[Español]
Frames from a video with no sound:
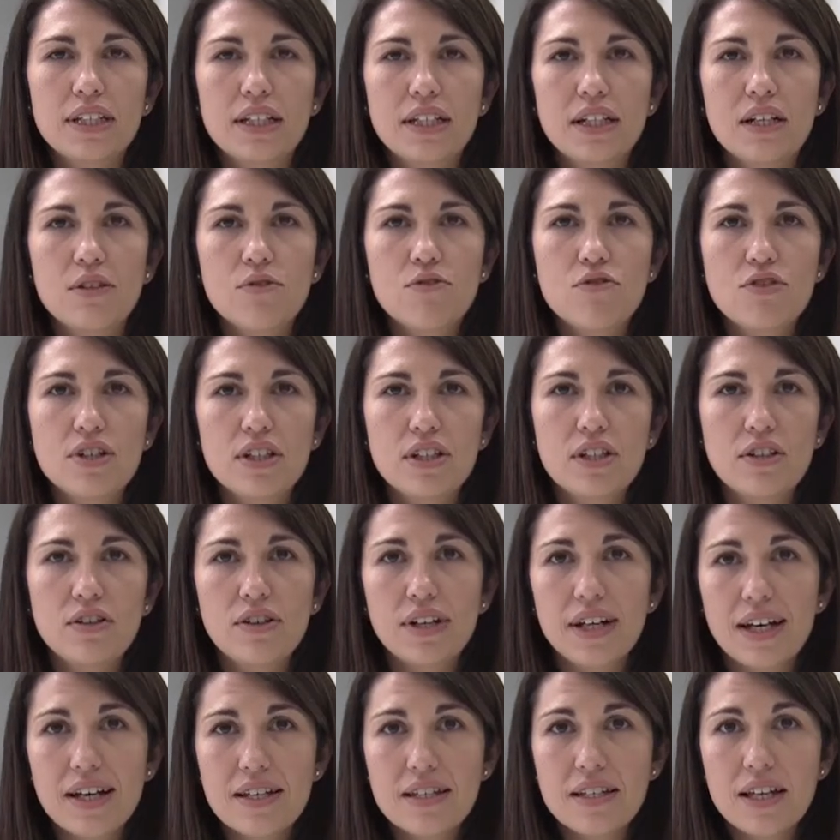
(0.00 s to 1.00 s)
tener un sitio
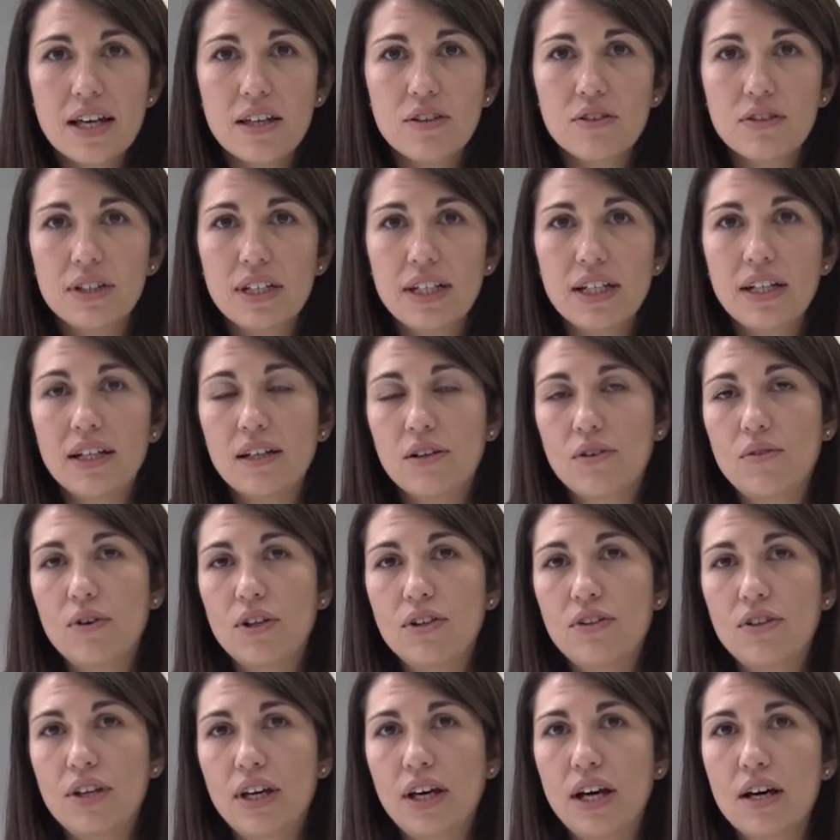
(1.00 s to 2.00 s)
en casa donde
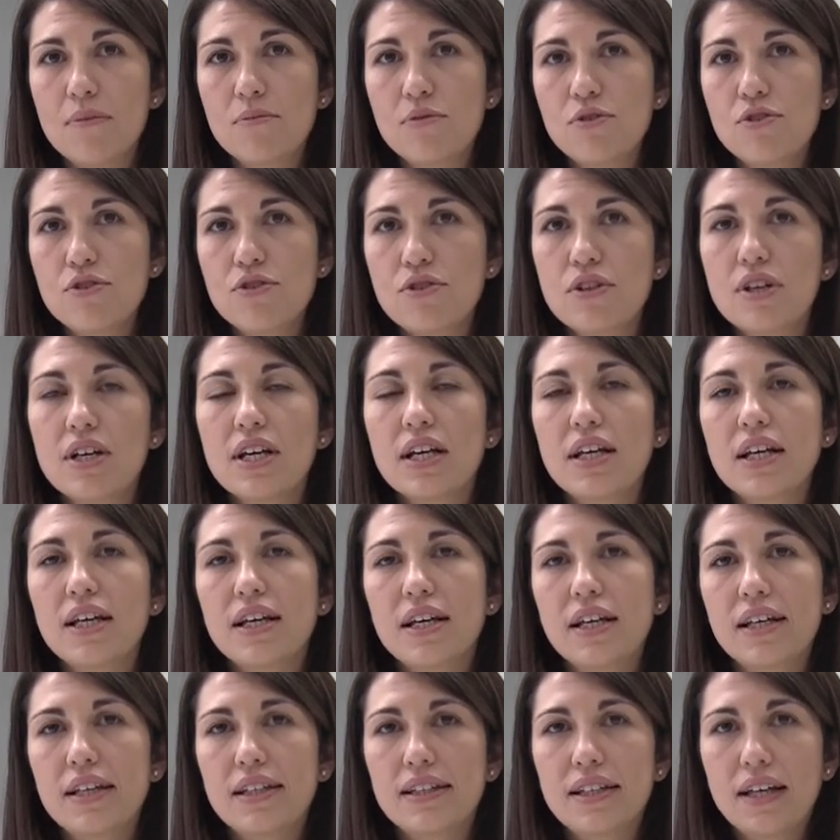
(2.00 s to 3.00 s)
cuando llegamos
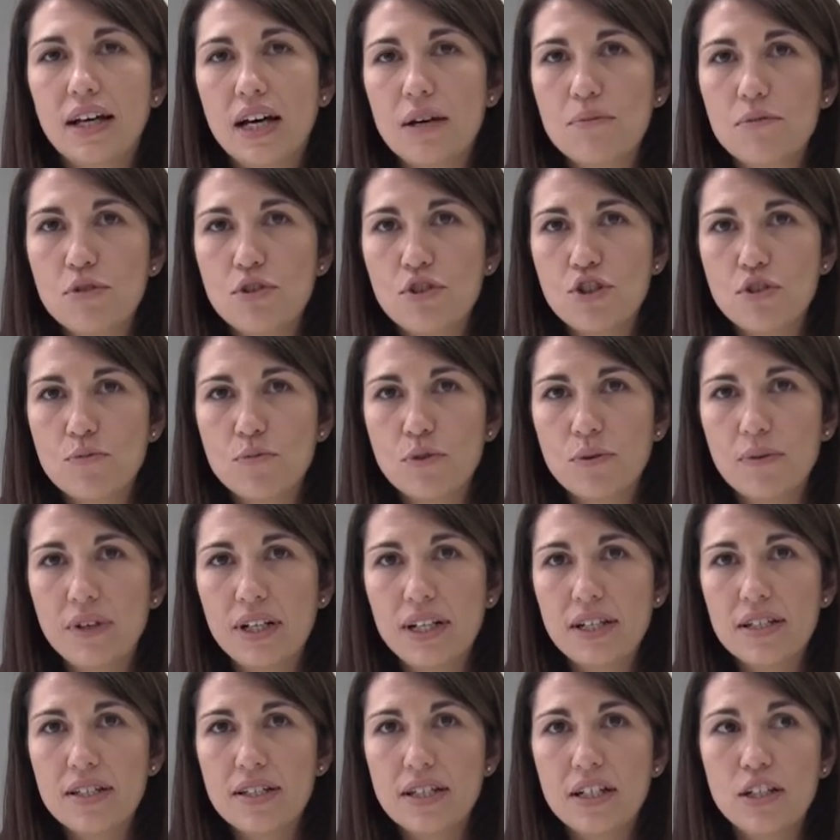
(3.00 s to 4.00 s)
dejamos los
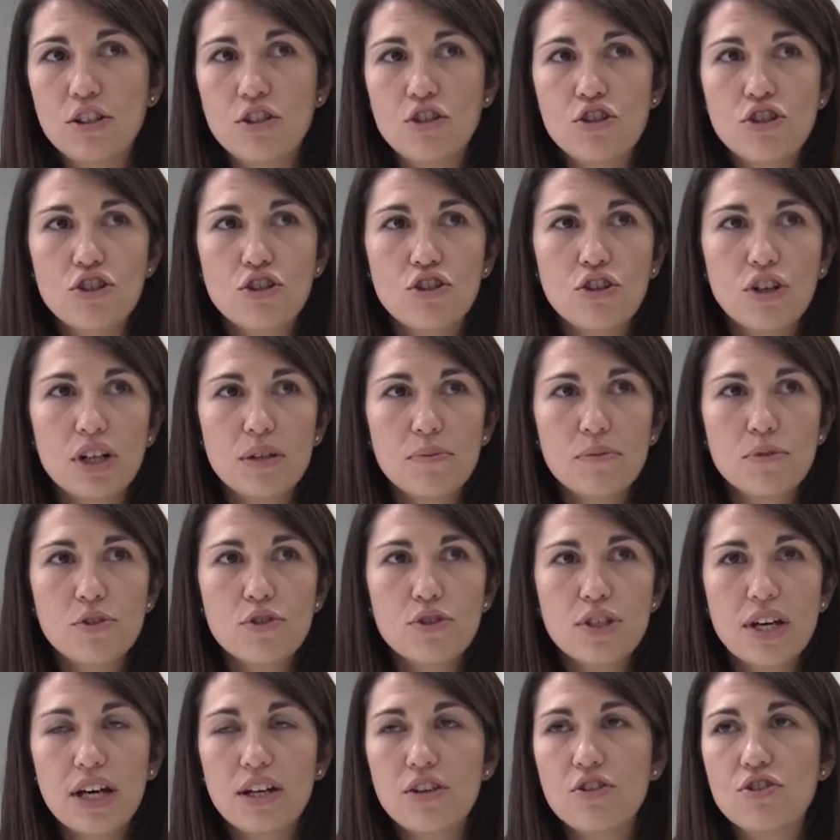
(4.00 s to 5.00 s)
móviles y no los
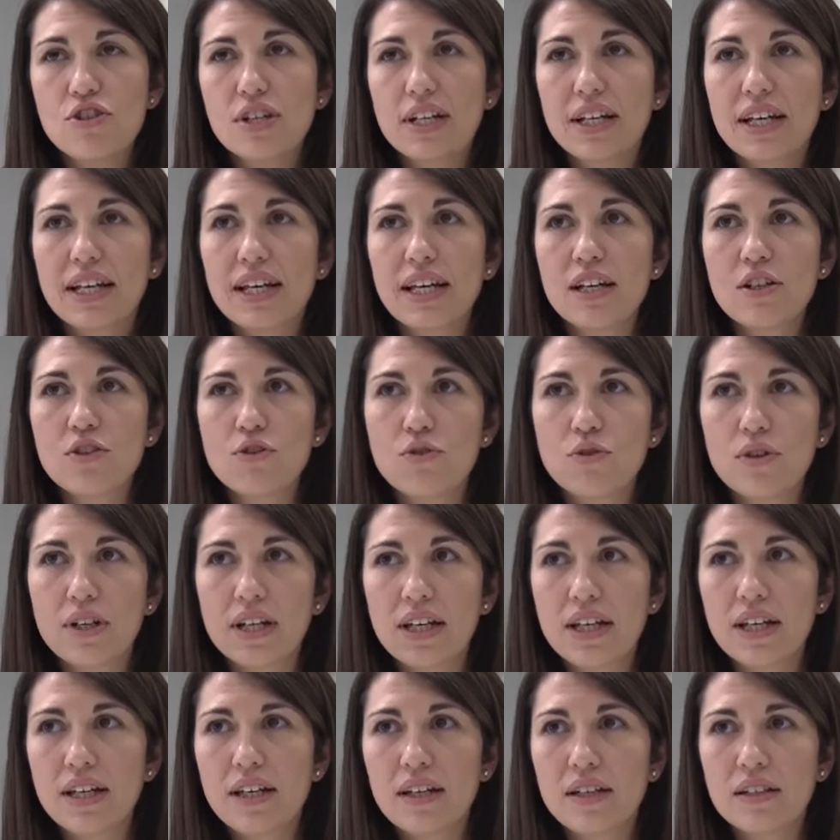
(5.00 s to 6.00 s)
cogemos a no ser que
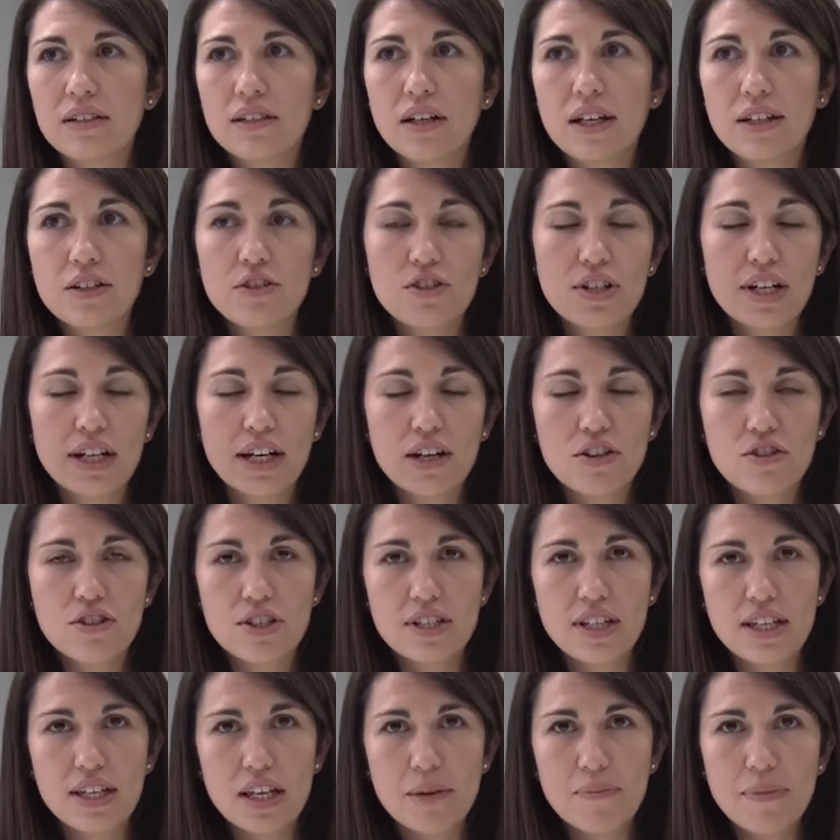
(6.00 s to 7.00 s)
suene, a no ser que nos
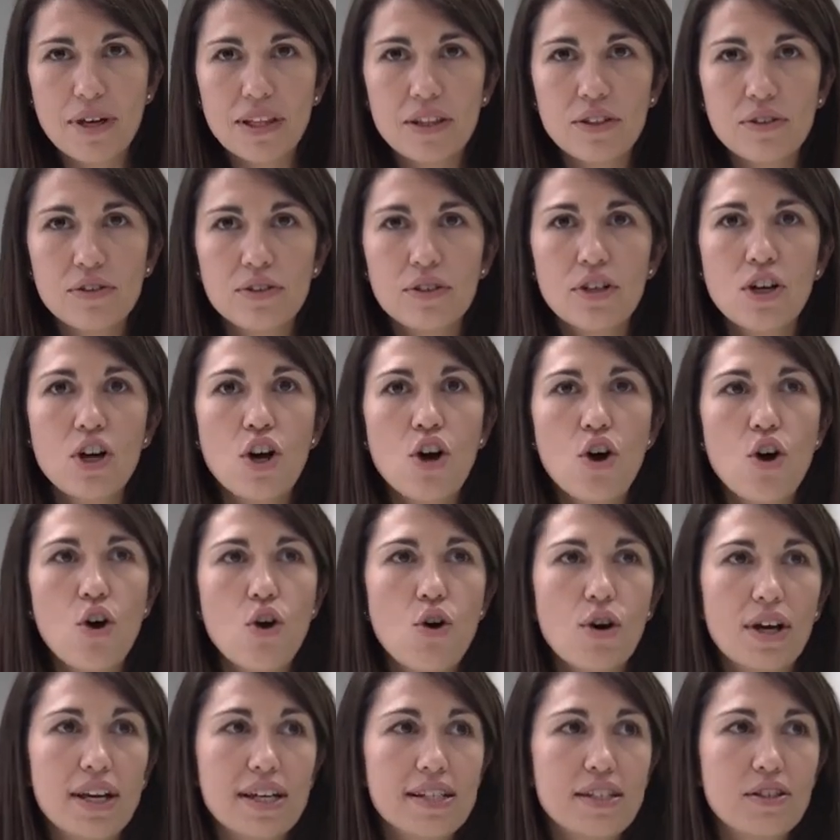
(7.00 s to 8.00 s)
estén llamando
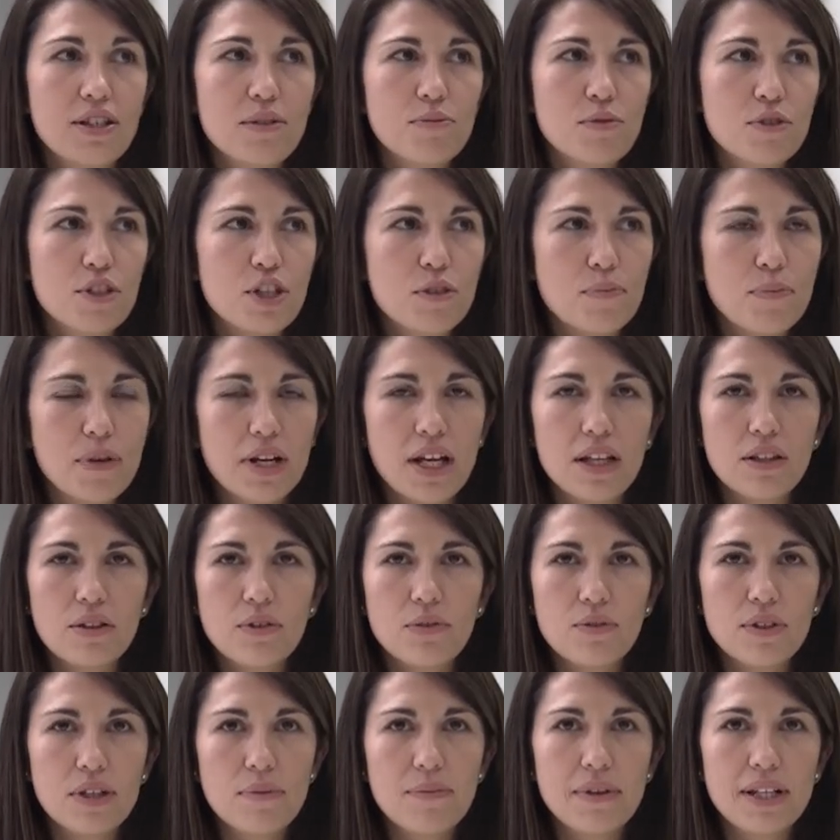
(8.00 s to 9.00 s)
o que estemos
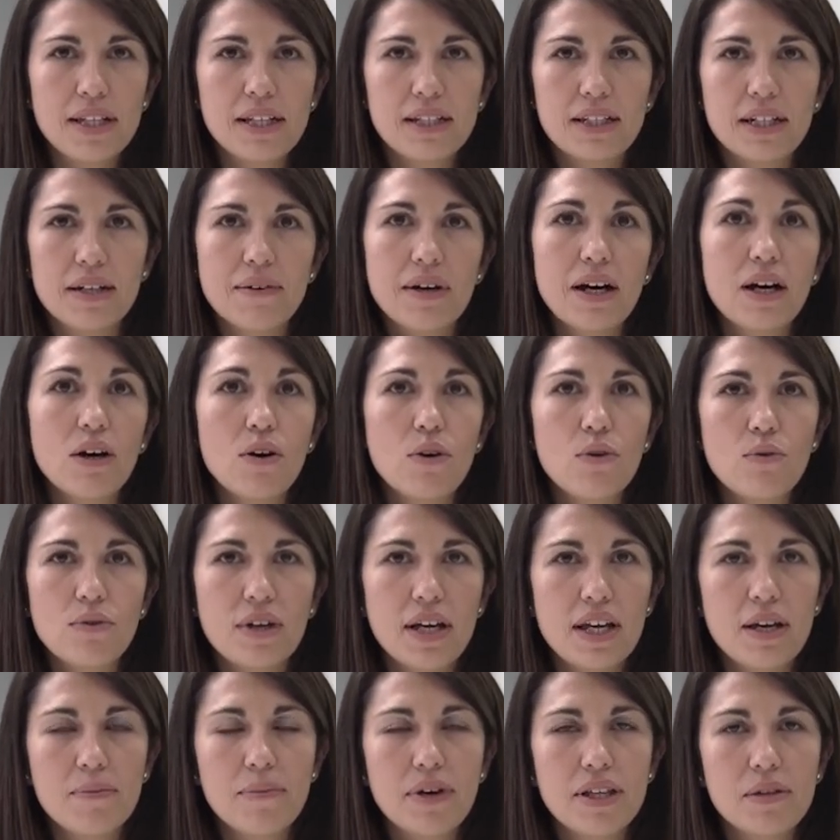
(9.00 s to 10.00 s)
esperando un nivel de trabajo o
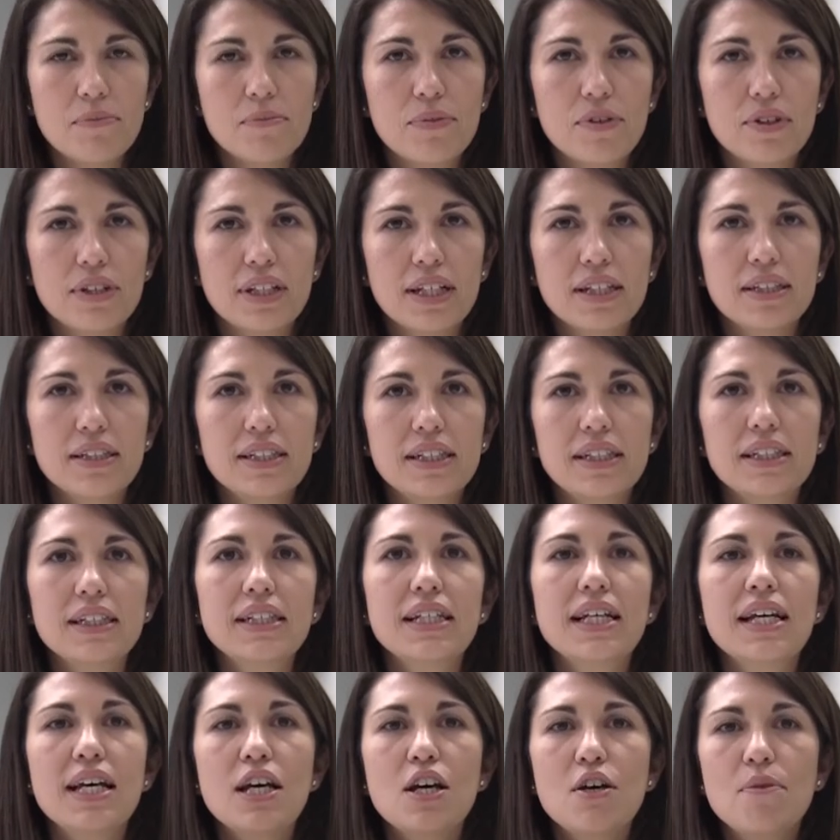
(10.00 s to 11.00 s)
una llamada importante,
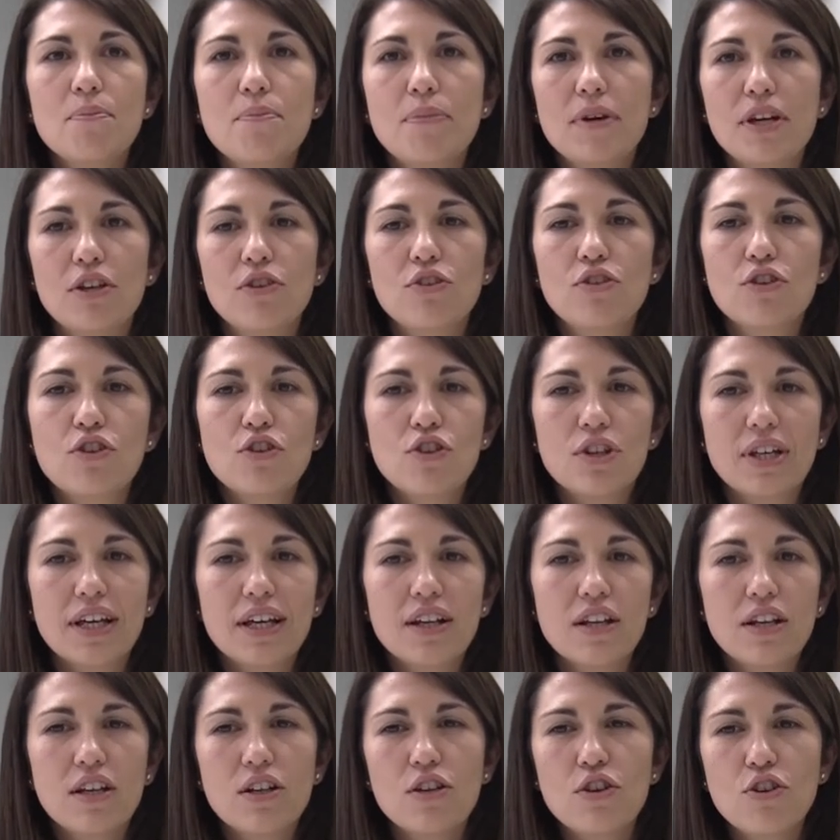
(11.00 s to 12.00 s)
pero
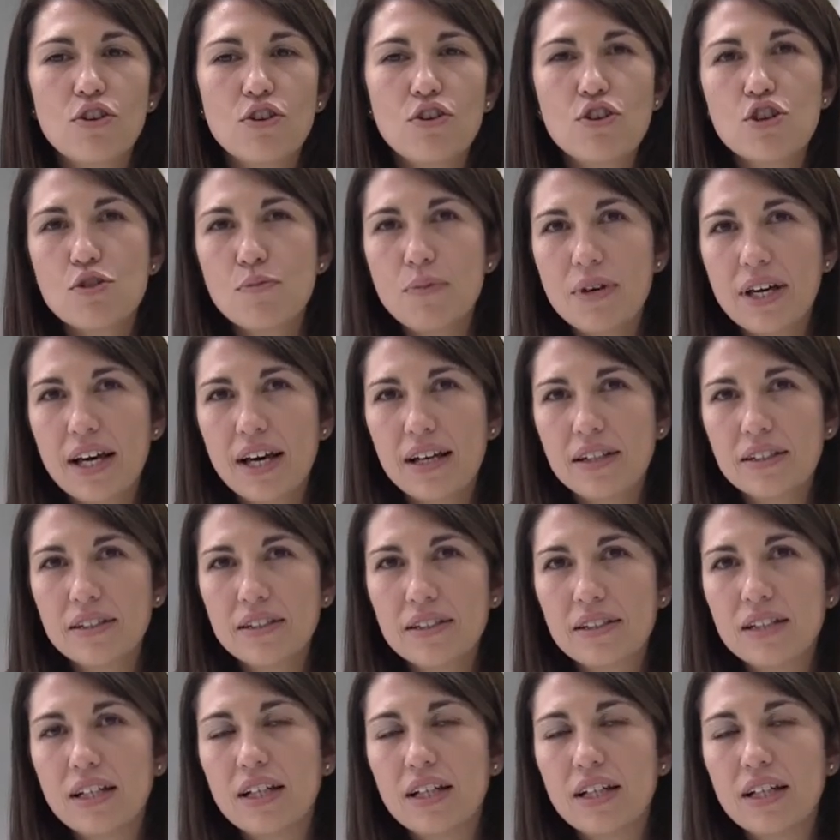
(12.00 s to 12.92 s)
que no nos vean